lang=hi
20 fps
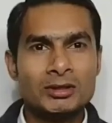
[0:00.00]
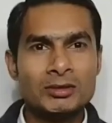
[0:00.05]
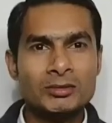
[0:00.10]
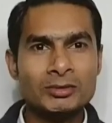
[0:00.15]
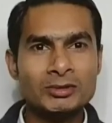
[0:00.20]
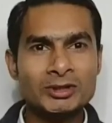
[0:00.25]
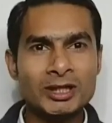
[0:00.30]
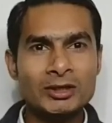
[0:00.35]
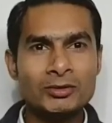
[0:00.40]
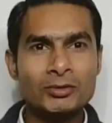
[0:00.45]

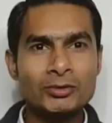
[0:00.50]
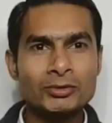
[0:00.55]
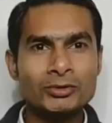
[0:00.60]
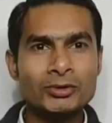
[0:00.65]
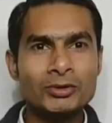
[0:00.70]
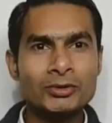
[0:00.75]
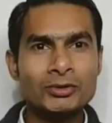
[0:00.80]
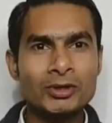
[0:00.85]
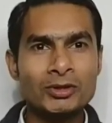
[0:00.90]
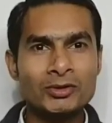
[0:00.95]
नमस्कार
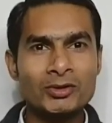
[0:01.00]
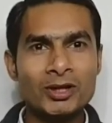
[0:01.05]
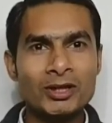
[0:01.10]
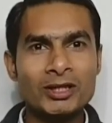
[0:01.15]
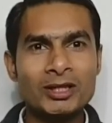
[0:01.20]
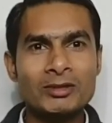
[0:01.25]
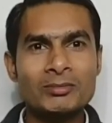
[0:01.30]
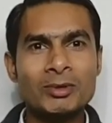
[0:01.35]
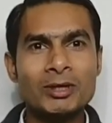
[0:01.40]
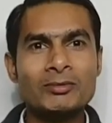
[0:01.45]
दोस्तों
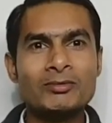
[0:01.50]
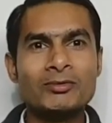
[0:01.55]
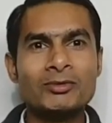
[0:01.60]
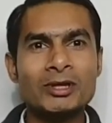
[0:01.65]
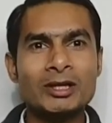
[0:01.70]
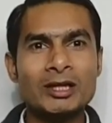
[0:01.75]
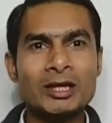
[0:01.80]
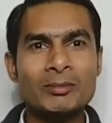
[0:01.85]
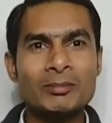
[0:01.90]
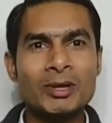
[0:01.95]
टेक्नोलॉजी
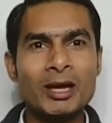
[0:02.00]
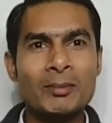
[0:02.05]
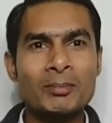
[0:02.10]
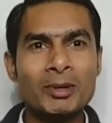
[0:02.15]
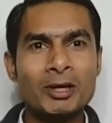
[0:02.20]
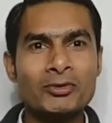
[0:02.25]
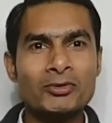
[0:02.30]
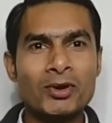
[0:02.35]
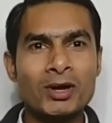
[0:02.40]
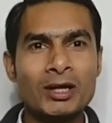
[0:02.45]
स्मार्टफोन चैनल में
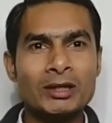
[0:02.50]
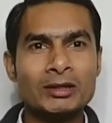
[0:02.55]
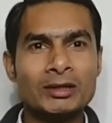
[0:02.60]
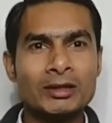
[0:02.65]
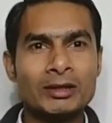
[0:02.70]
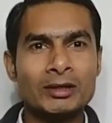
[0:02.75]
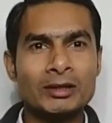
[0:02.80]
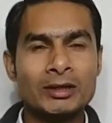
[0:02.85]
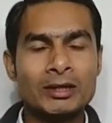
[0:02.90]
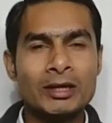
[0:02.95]
आपका स्वागत
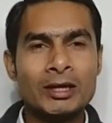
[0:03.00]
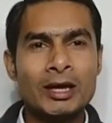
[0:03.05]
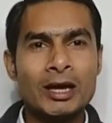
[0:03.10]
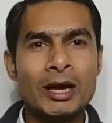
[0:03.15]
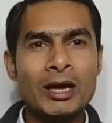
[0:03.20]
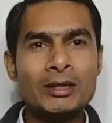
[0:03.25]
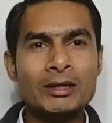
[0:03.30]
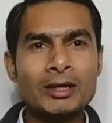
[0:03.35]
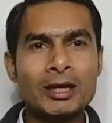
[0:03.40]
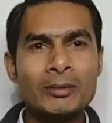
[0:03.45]
है
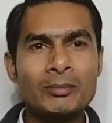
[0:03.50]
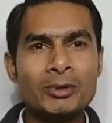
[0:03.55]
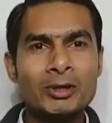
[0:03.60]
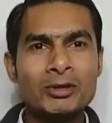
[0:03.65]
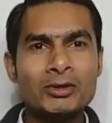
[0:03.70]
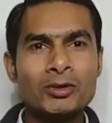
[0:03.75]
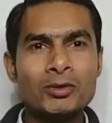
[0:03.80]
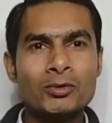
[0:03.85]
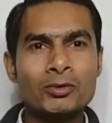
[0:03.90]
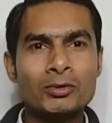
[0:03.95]
आज का
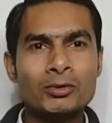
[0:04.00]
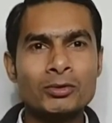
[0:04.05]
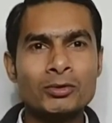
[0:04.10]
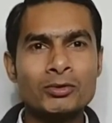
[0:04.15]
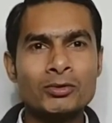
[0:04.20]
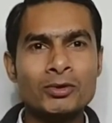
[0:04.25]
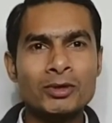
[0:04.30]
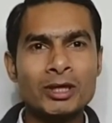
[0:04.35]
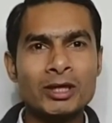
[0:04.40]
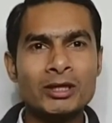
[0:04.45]
वीडियो उन
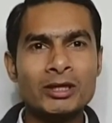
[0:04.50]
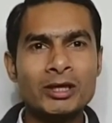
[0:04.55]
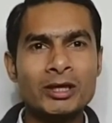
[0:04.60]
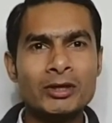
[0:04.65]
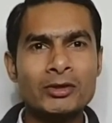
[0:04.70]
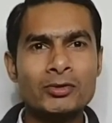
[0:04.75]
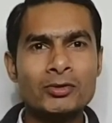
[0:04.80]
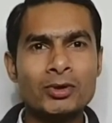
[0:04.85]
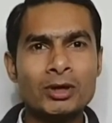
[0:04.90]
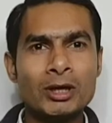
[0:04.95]
लोगों के
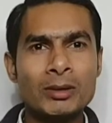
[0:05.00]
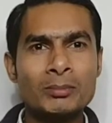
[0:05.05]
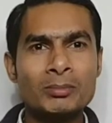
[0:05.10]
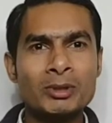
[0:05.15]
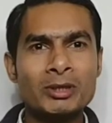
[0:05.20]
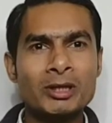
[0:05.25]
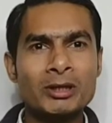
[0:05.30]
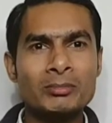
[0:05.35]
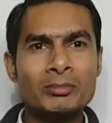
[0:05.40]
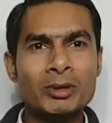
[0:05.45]
लिए जो कम
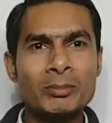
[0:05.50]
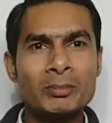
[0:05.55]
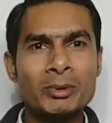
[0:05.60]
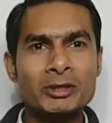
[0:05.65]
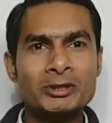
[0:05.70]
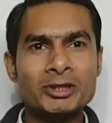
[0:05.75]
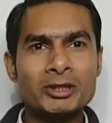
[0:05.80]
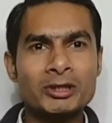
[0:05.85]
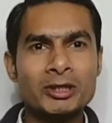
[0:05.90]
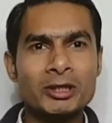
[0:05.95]
बजट में
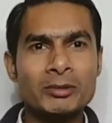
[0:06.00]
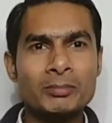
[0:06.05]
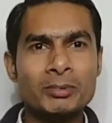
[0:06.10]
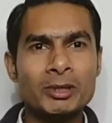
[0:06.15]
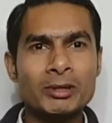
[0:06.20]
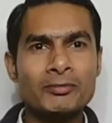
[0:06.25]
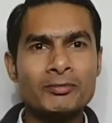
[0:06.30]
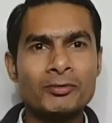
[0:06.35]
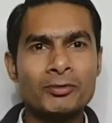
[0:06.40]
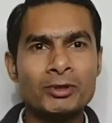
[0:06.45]
बेस्ट
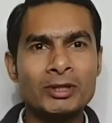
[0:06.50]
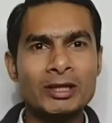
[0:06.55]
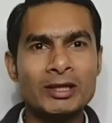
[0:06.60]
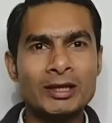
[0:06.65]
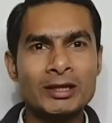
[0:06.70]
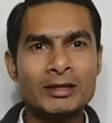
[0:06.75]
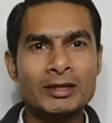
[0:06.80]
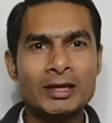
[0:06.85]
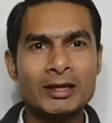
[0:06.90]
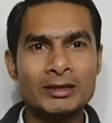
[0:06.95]
डिस्प्ले फ़ोन
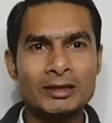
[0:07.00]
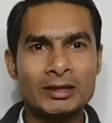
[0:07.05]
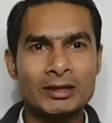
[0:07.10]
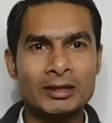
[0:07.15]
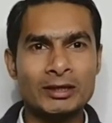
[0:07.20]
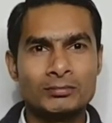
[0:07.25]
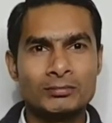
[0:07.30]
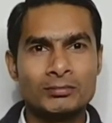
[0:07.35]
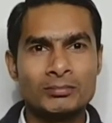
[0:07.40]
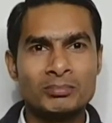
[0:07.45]
लेना चाहते
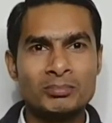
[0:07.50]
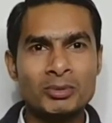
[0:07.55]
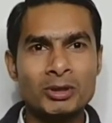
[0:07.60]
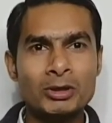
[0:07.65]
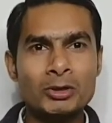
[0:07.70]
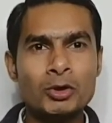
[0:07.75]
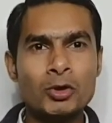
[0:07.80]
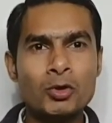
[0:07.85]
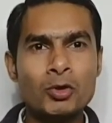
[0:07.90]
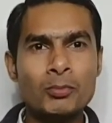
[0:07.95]
हैं
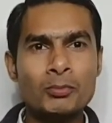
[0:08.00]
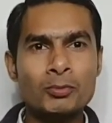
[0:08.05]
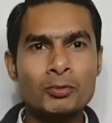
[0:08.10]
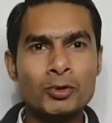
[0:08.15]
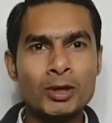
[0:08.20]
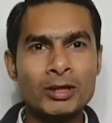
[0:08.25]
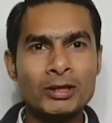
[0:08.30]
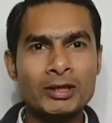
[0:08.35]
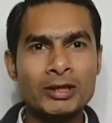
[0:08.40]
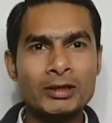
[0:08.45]
वीडियो को
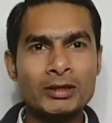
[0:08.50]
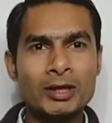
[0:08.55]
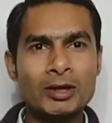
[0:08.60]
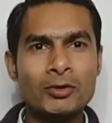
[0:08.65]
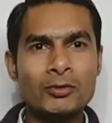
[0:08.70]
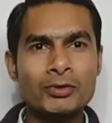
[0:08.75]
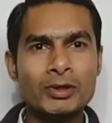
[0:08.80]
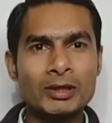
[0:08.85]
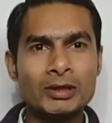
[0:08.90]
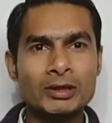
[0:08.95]
पूरा देखना
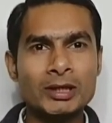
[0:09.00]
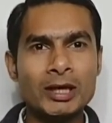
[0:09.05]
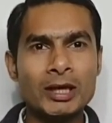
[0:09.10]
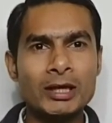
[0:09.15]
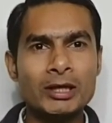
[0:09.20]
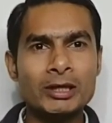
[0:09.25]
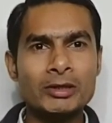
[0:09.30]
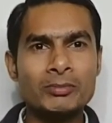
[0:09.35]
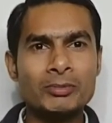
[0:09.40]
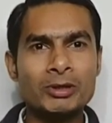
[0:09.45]
हो सकता
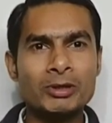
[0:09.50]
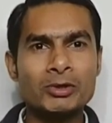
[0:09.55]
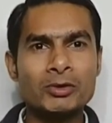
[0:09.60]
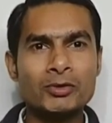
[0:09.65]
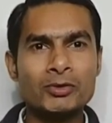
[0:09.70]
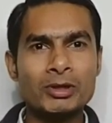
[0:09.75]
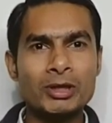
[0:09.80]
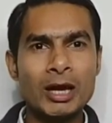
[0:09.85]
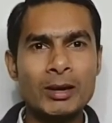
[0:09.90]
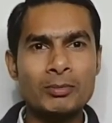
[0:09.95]
है इस
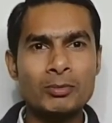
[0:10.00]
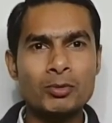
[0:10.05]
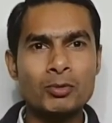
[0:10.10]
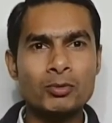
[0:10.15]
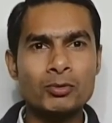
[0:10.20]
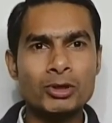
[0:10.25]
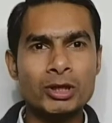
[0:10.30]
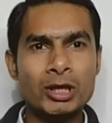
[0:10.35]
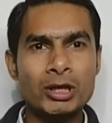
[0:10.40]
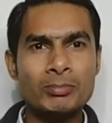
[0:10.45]
वीडियो से आपको
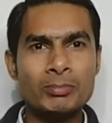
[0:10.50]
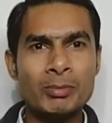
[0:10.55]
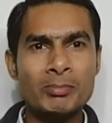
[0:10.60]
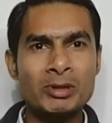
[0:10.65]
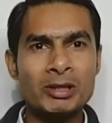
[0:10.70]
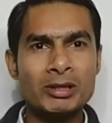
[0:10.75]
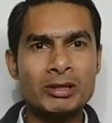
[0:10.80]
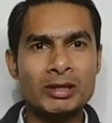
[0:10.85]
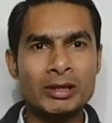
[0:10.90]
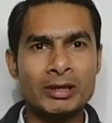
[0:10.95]
कुछ हेल्प
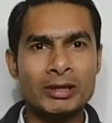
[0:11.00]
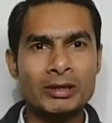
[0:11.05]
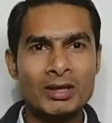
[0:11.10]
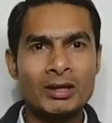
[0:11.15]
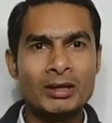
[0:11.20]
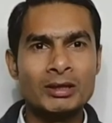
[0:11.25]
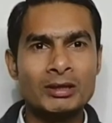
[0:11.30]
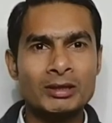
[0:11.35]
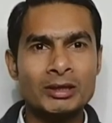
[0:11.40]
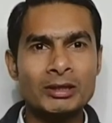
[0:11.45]
मिल सके
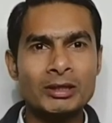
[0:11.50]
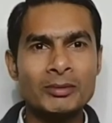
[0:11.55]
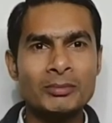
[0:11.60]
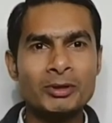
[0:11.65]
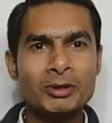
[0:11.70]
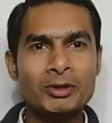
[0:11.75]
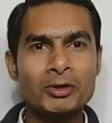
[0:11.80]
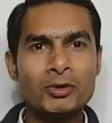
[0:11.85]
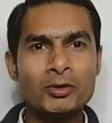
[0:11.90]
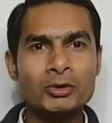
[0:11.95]
चलिए
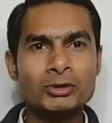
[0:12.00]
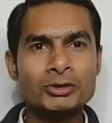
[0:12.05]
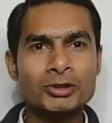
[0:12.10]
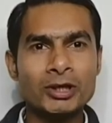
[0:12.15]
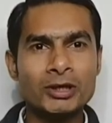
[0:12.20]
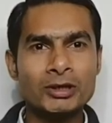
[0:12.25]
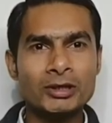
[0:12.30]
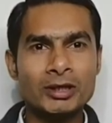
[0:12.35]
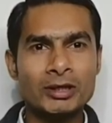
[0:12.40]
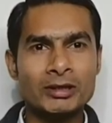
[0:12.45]
वीडियो को
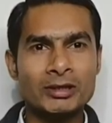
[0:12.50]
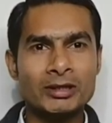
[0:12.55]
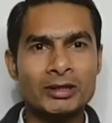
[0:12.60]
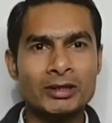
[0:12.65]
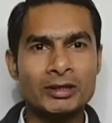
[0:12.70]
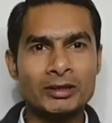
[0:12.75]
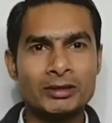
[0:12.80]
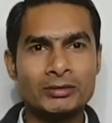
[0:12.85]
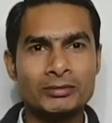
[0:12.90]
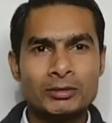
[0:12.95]
स्टार्ट करते
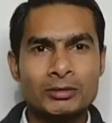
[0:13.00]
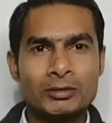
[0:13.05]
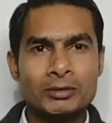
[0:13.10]
हैं